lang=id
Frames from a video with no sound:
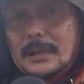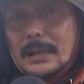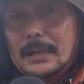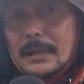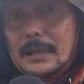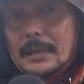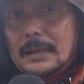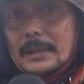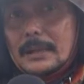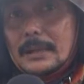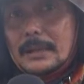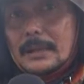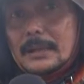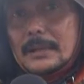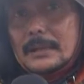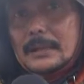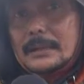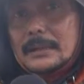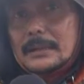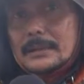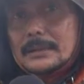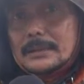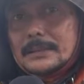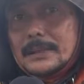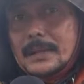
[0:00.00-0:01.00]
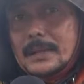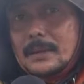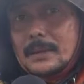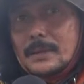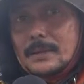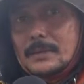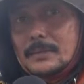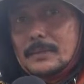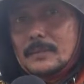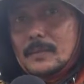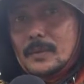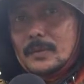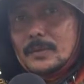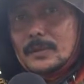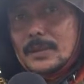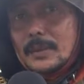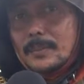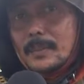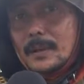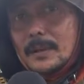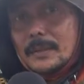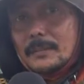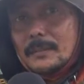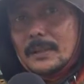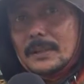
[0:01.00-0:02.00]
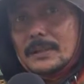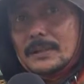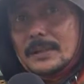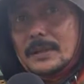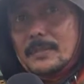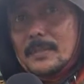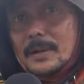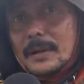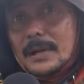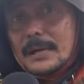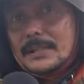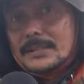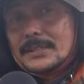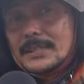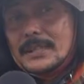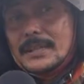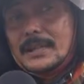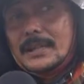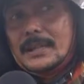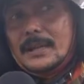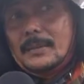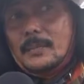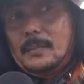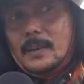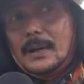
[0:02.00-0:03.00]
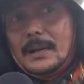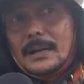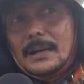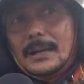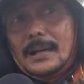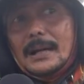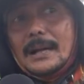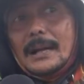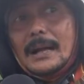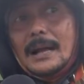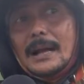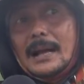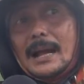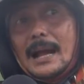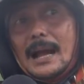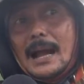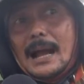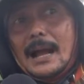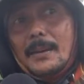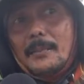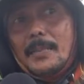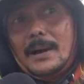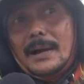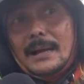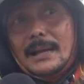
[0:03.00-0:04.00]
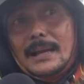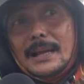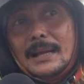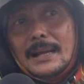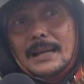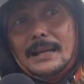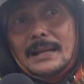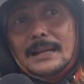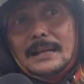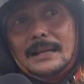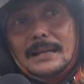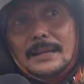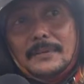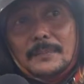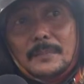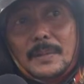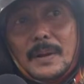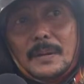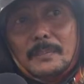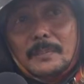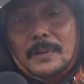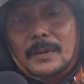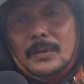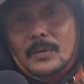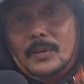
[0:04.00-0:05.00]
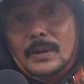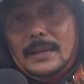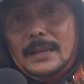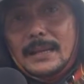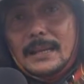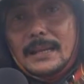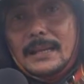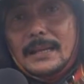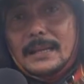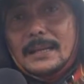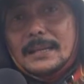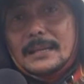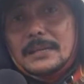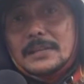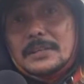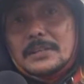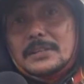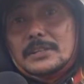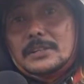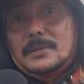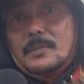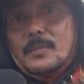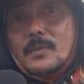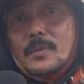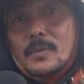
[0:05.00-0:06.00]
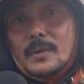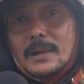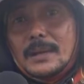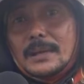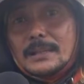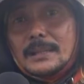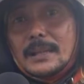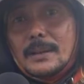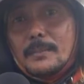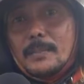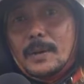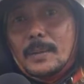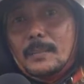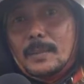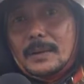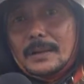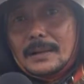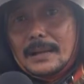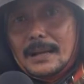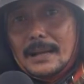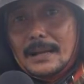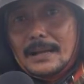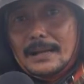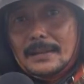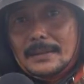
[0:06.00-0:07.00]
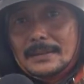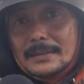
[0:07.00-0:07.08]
Uh, saya mengucapkan berterima kasih kepada Amanah Infak Peduli. Semoga tambah berkah,